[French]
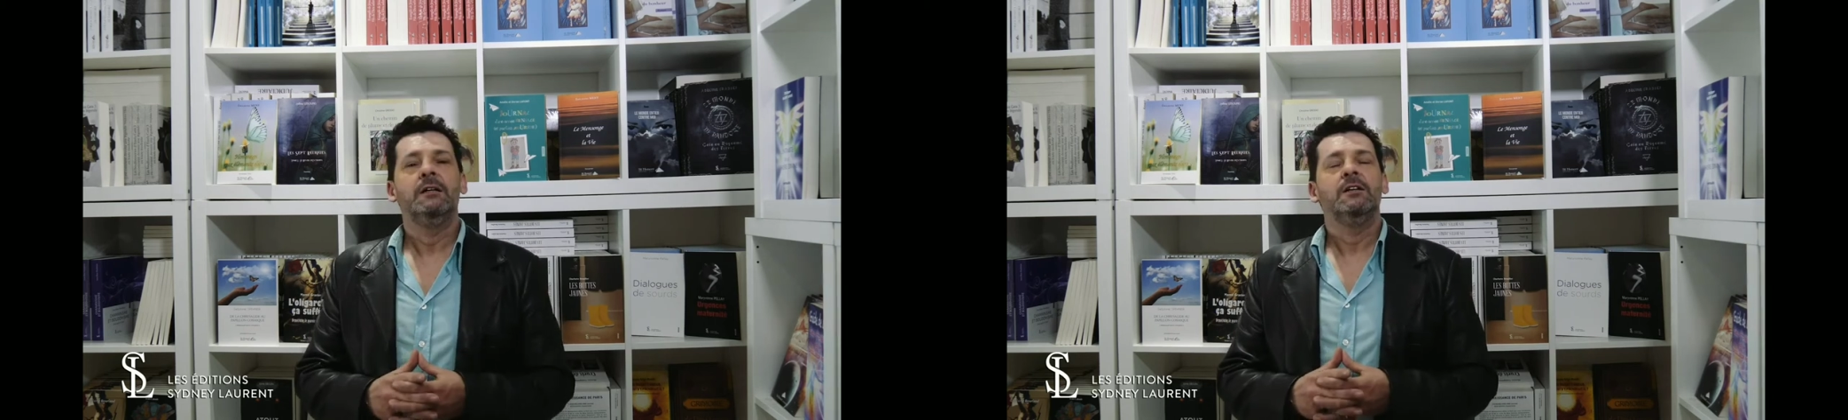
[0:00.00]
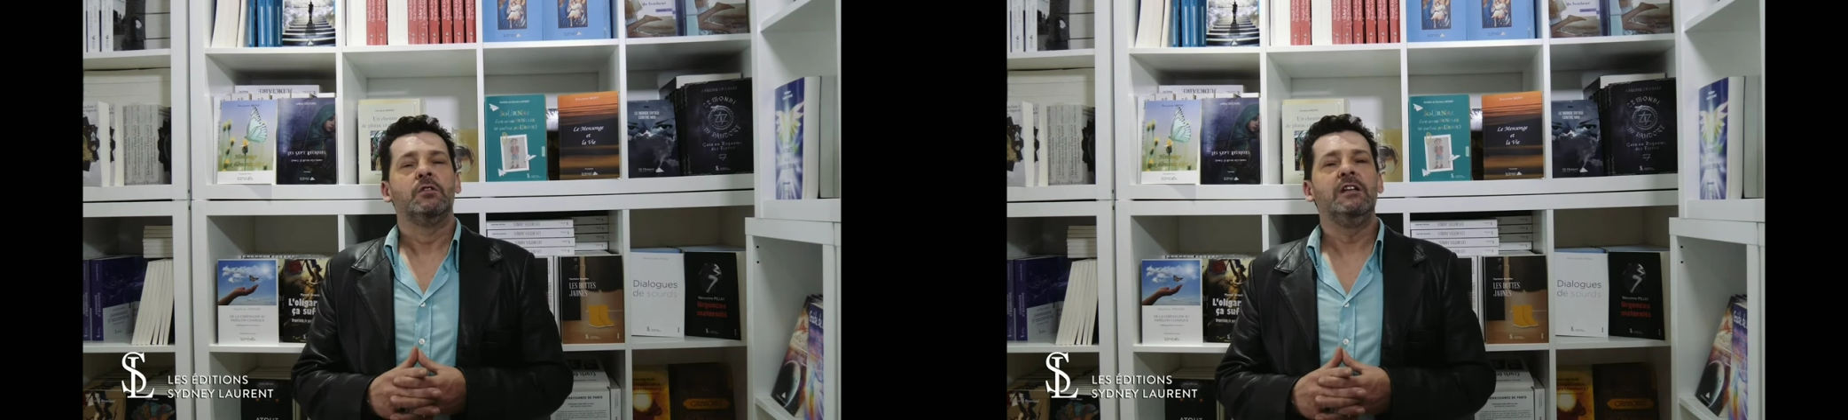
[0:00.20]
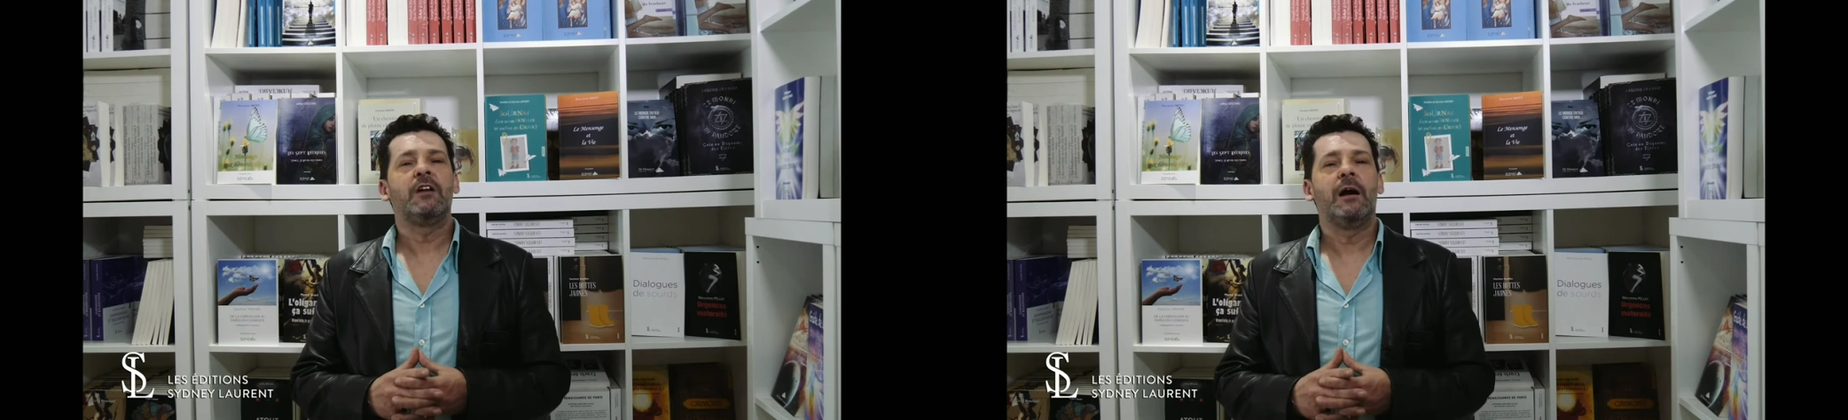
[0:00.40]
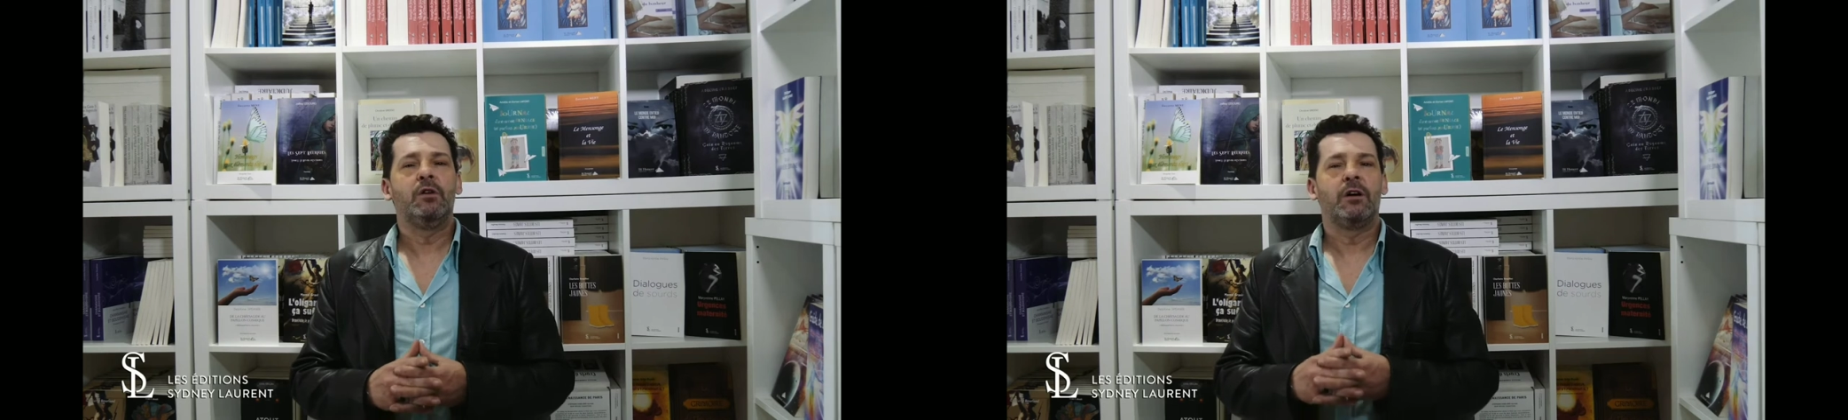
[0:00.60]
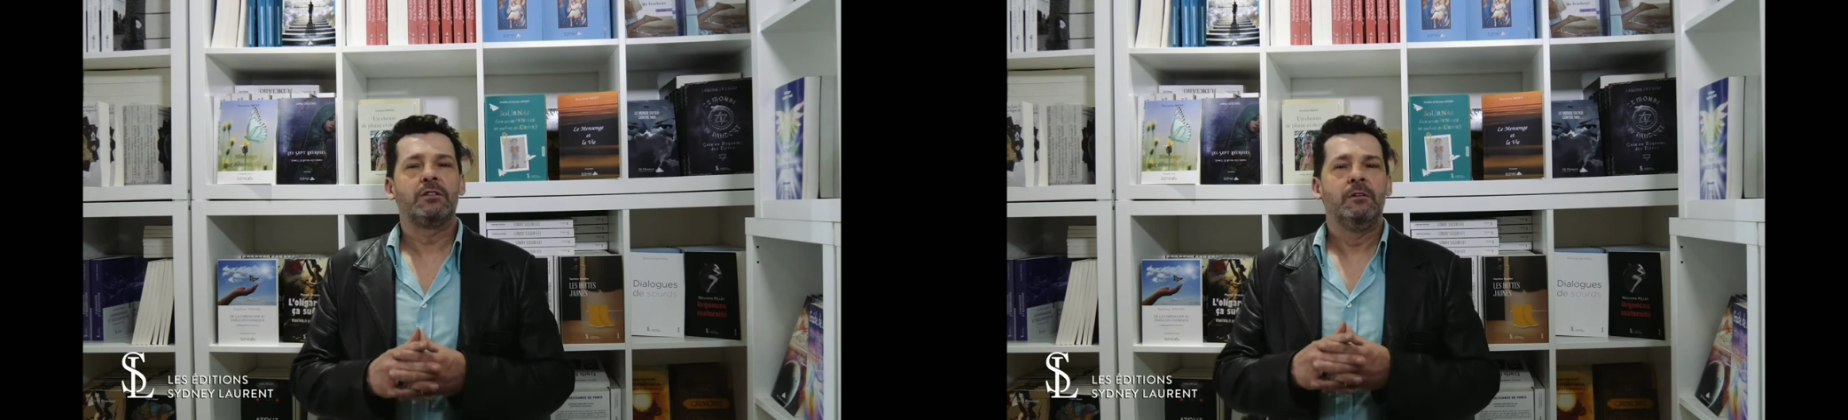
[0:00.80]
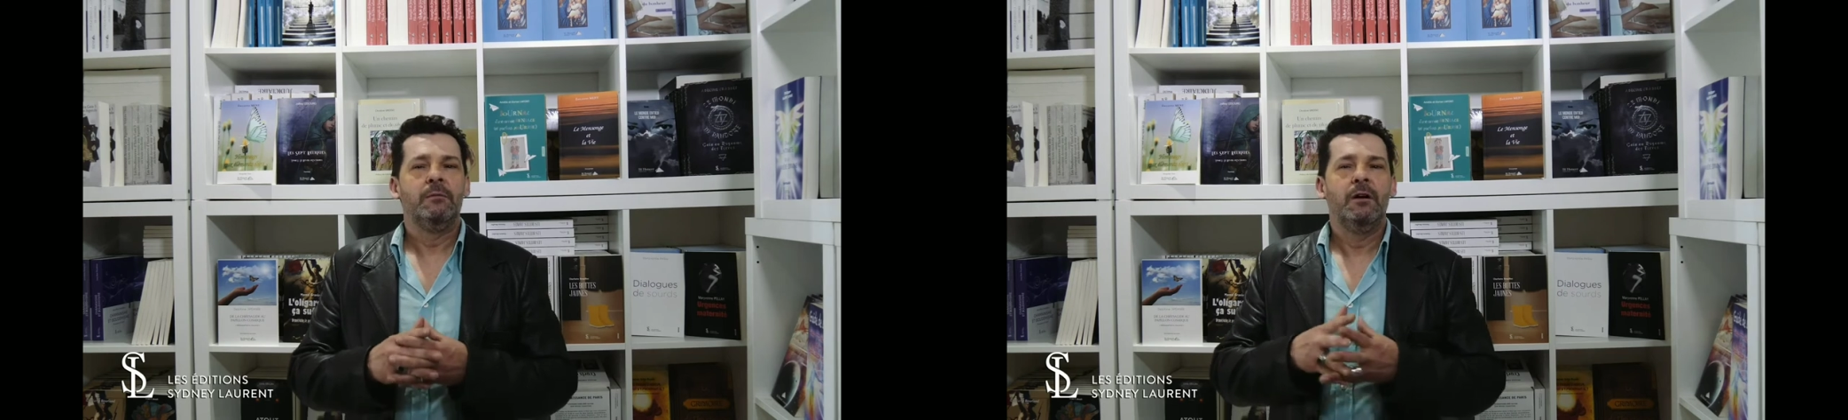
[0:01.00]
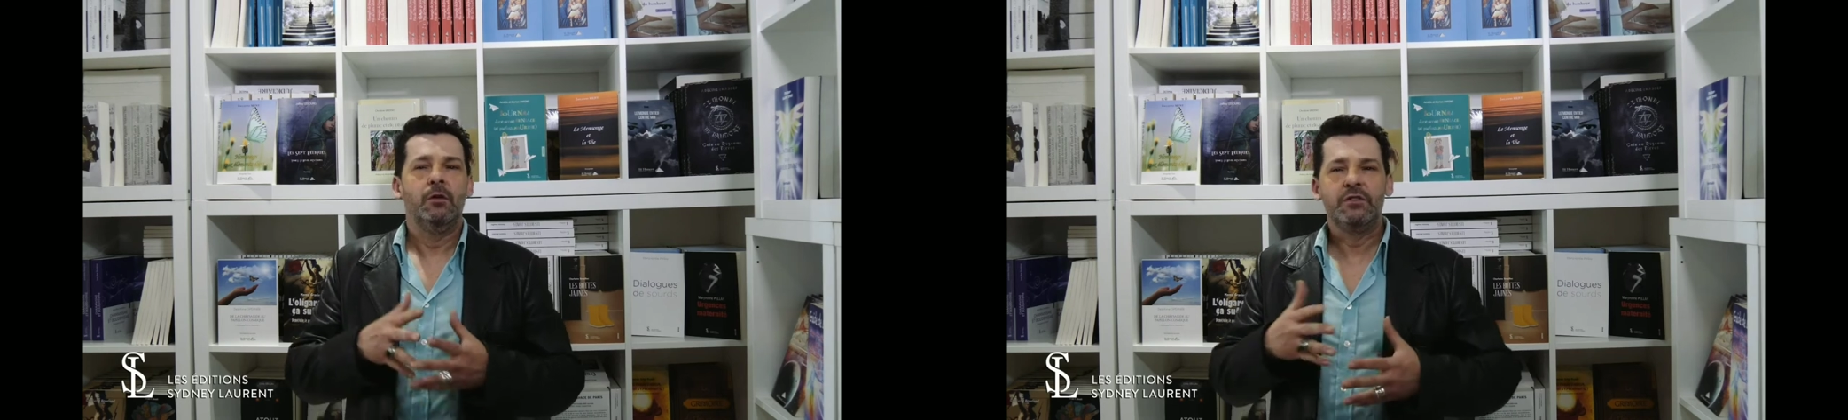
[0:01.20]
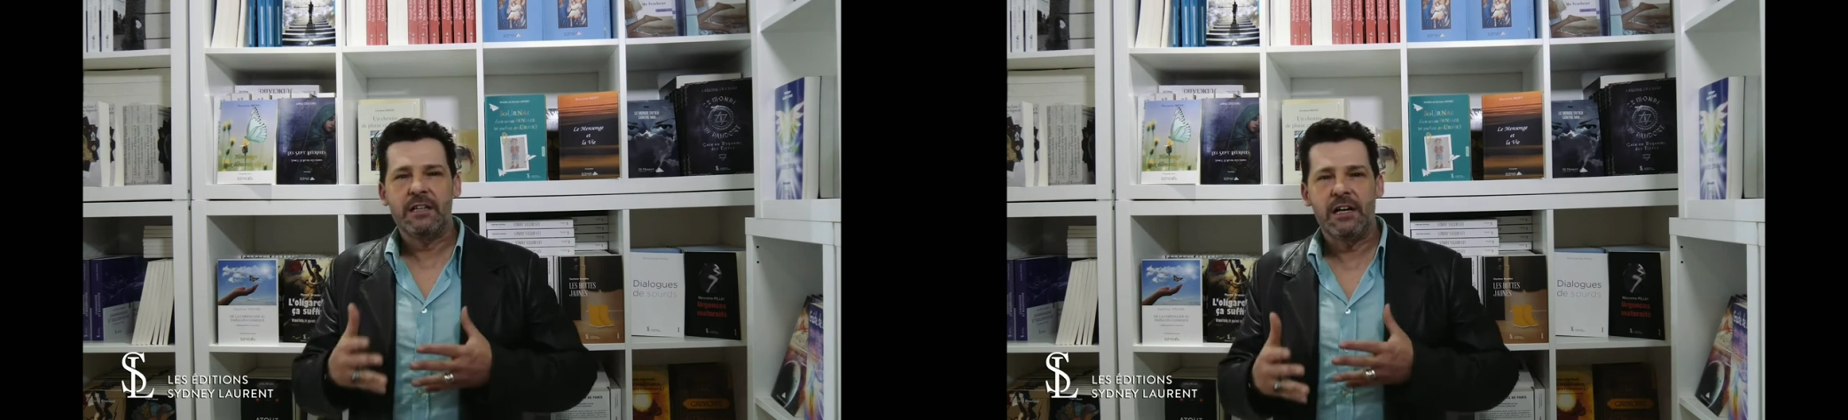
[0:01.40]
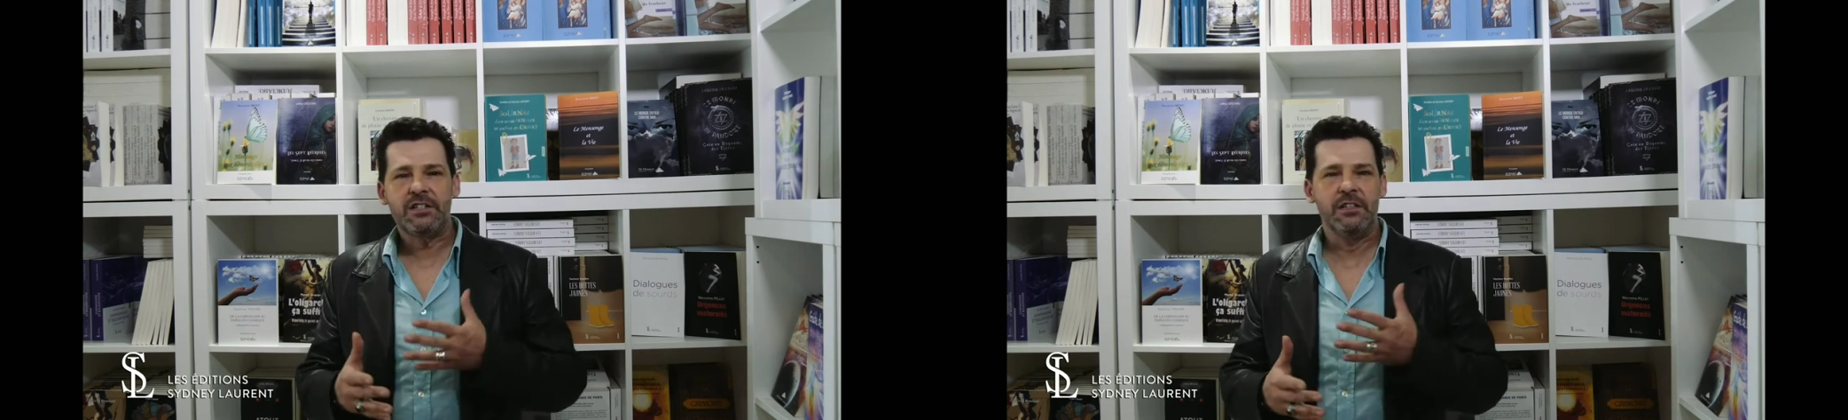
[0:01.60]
Ce livre aborde l'usage